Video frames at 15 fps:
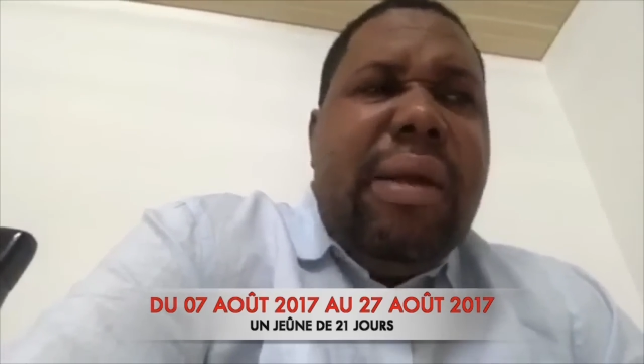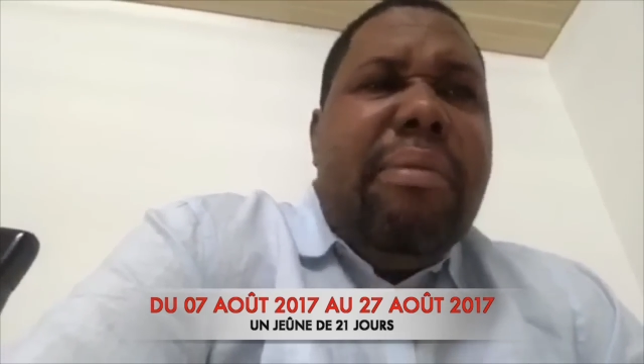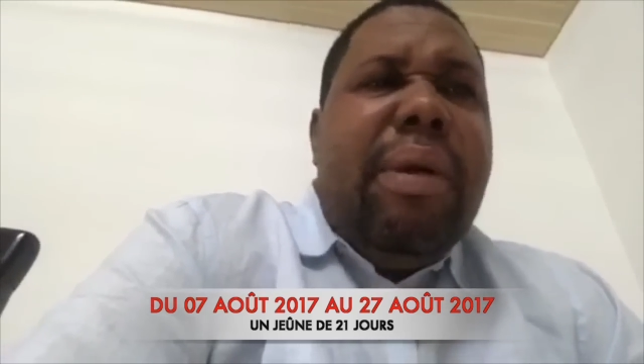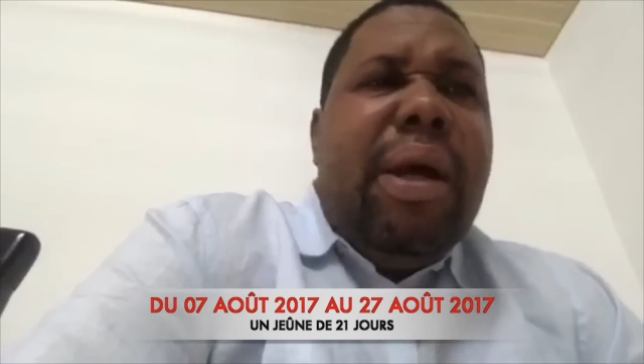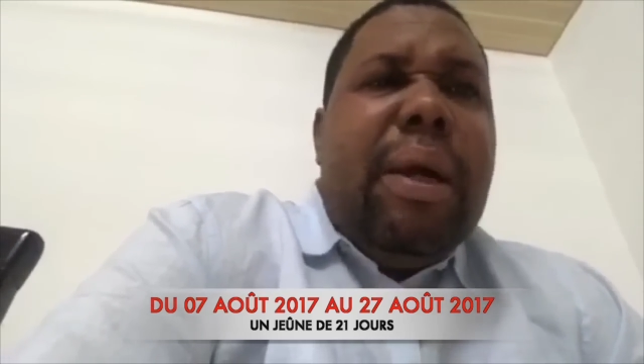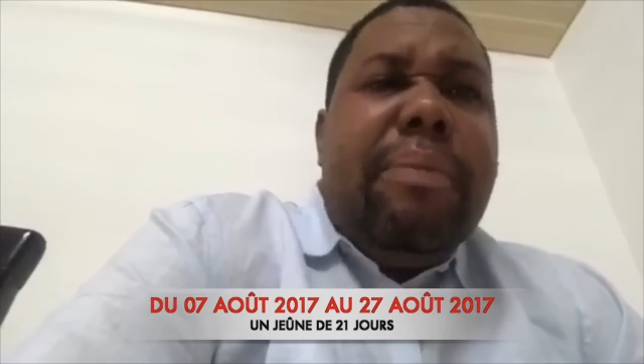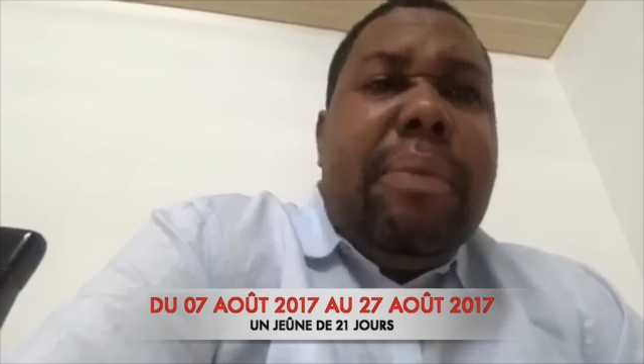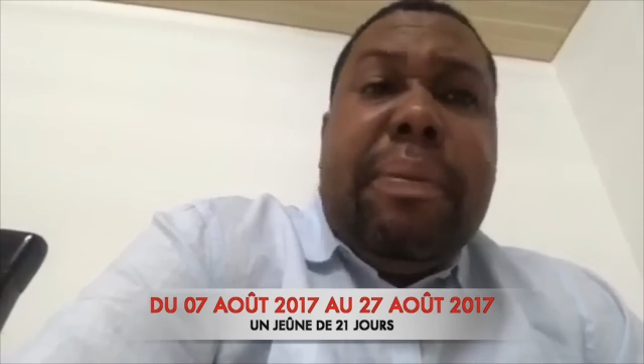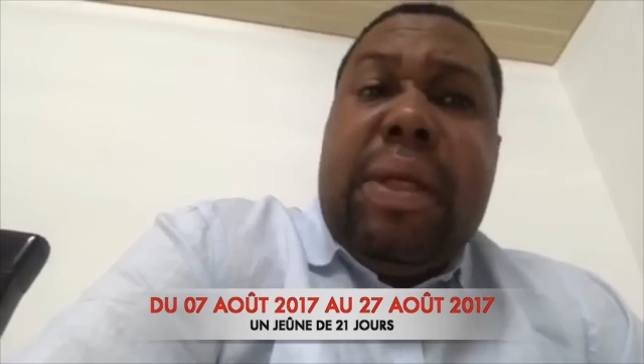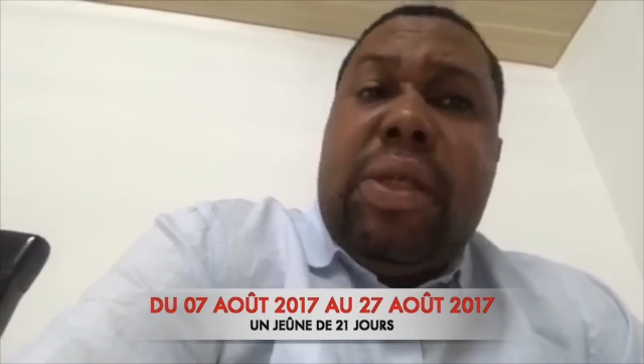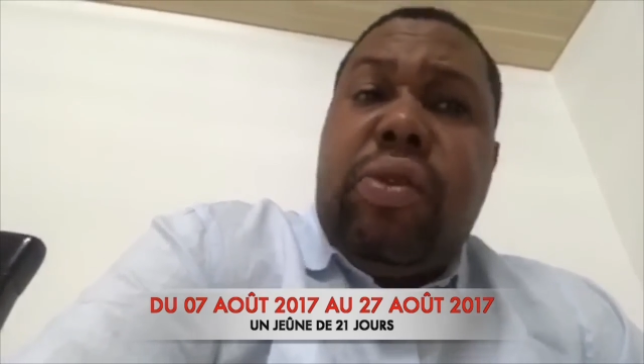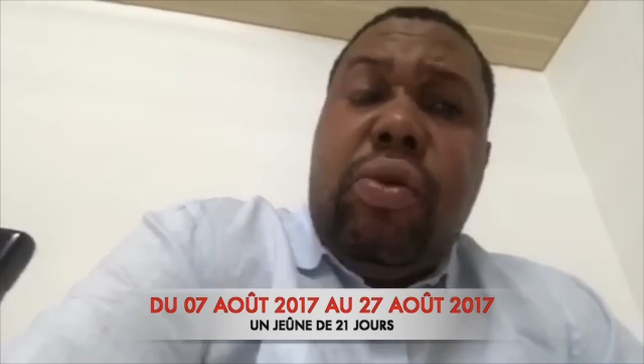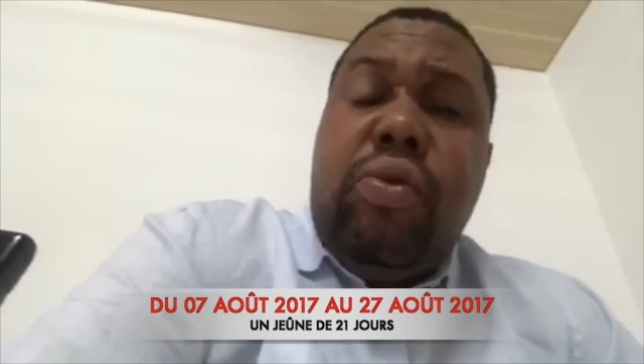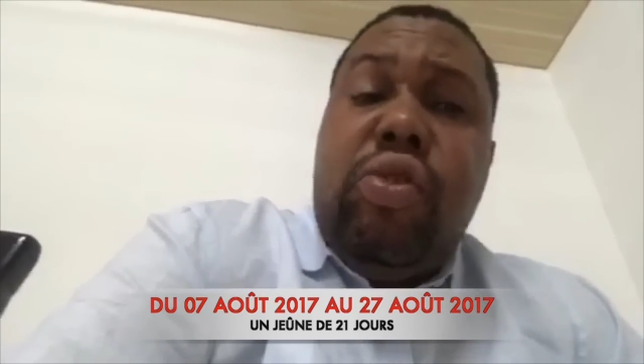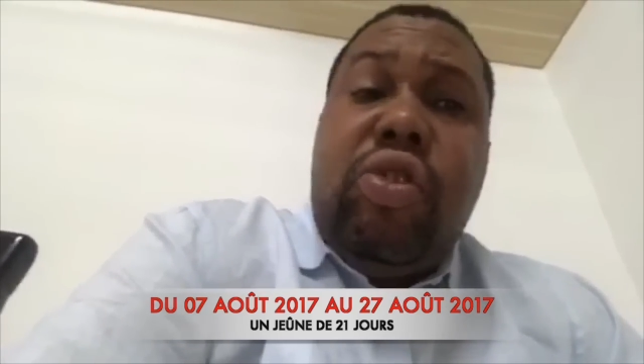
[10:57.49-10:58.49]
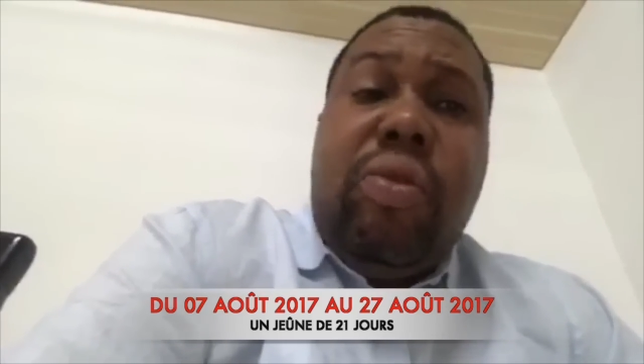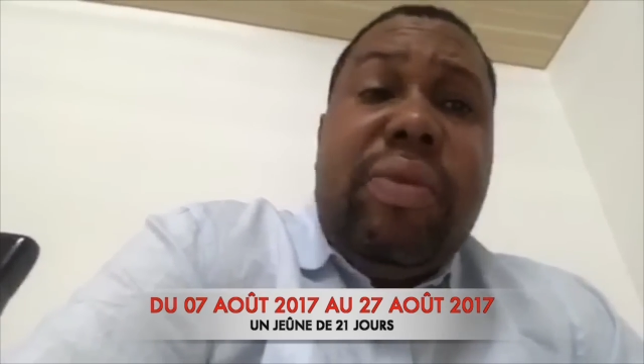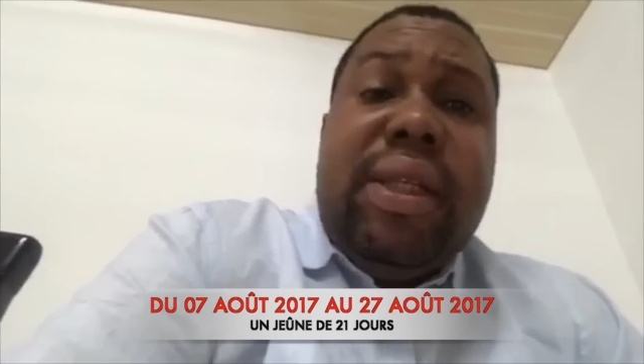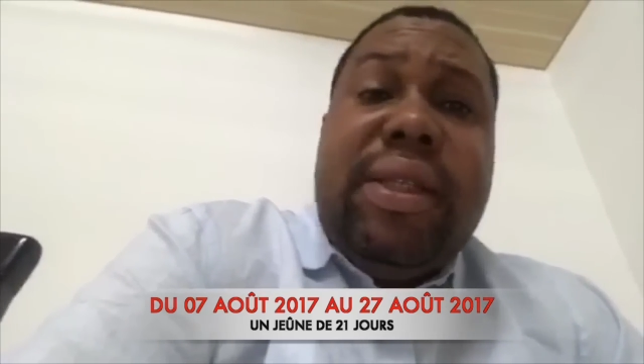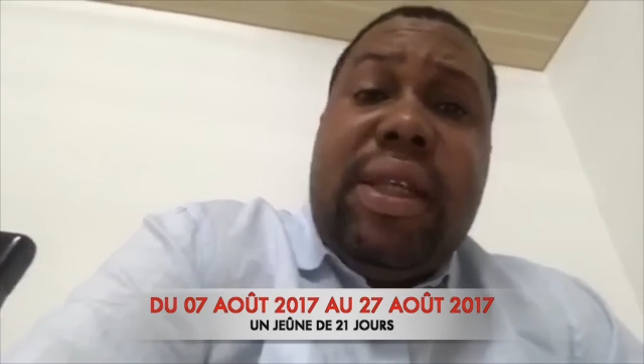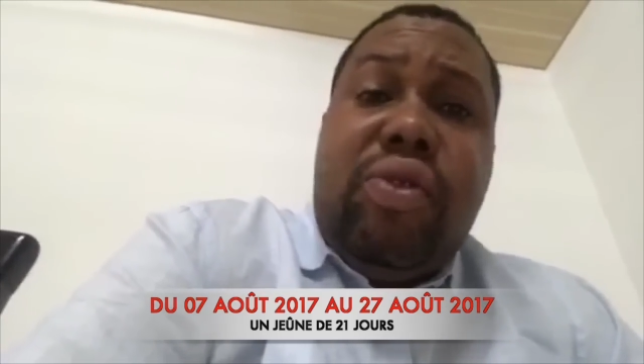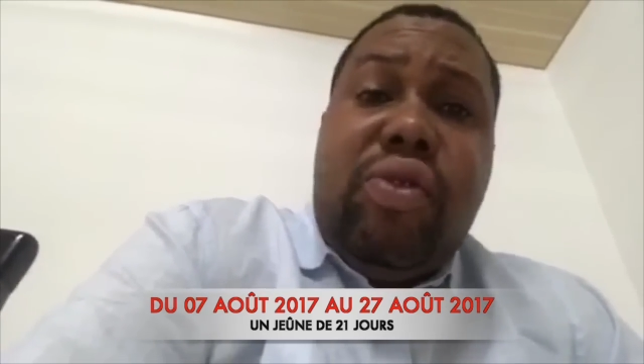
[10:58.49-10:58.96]
par rapport, parce que nous sommes
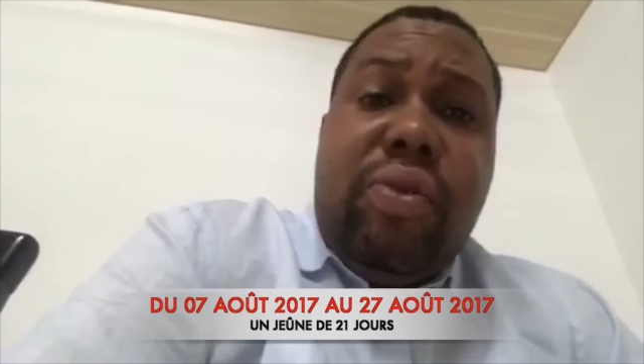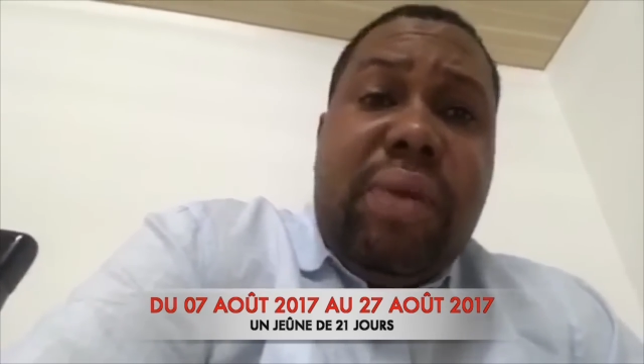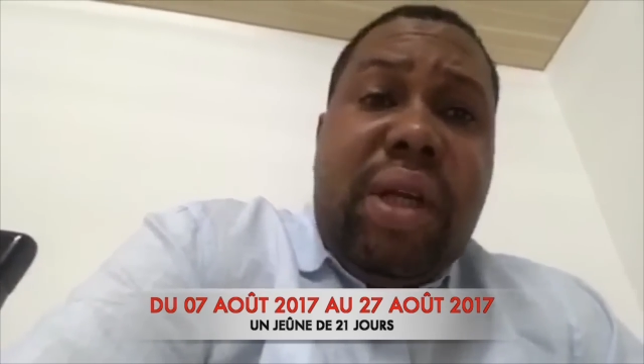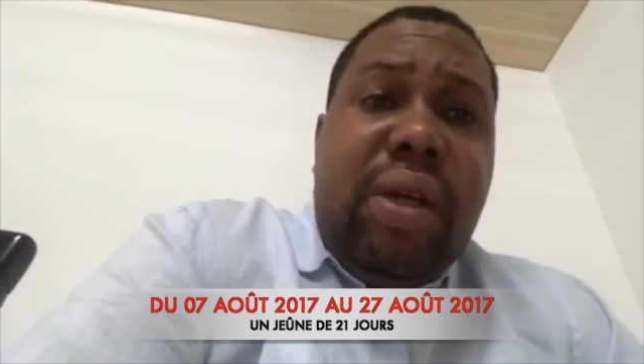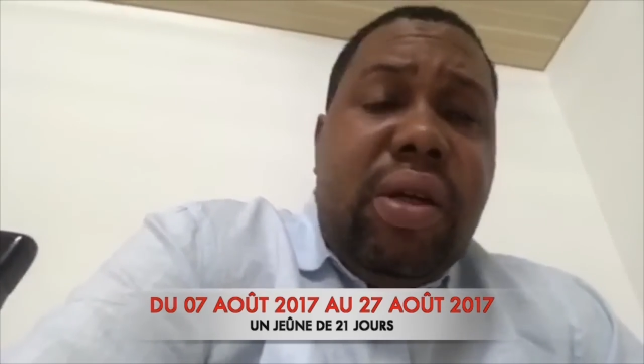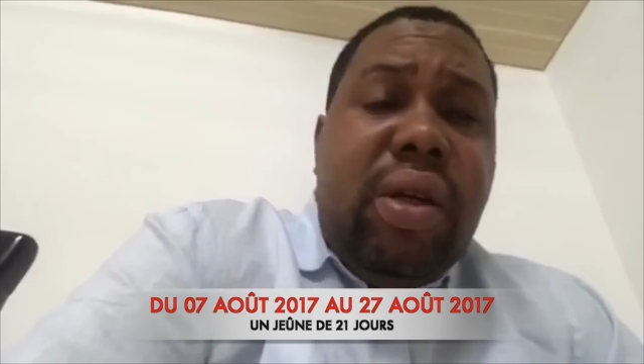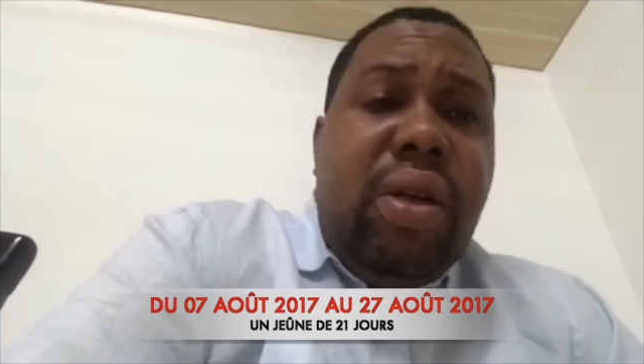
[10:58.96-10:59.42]
des êtres humains.